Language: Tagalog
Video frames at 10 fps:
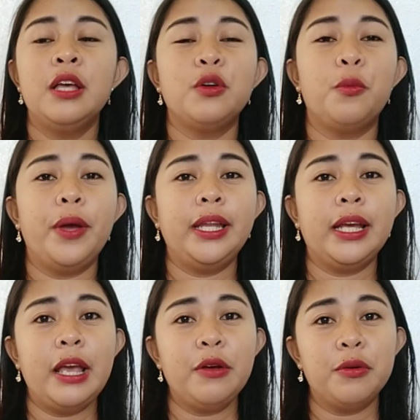So,
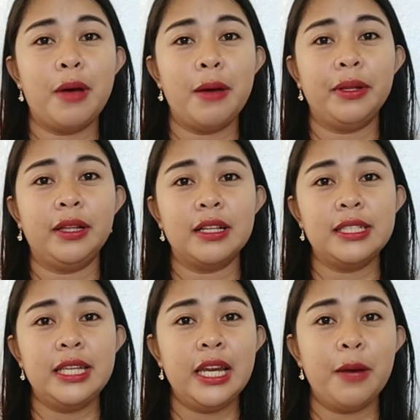pwede kayong gumamit
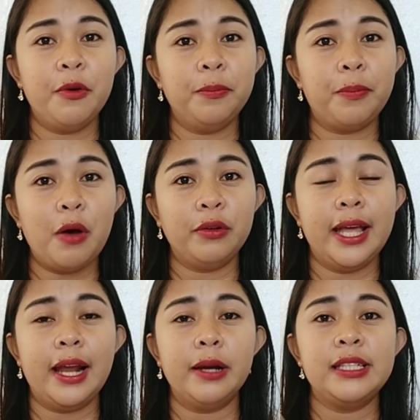ng cinnamon
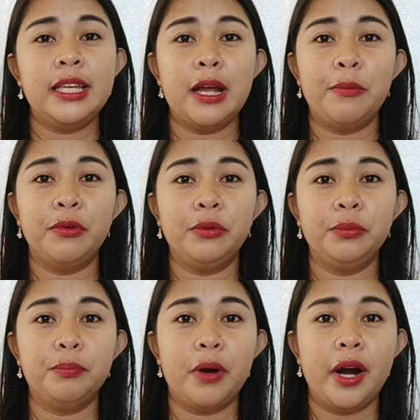powder,
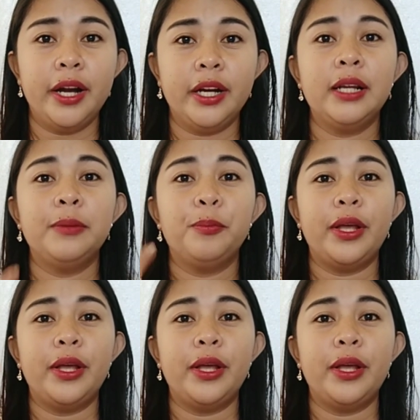cinnamon bark,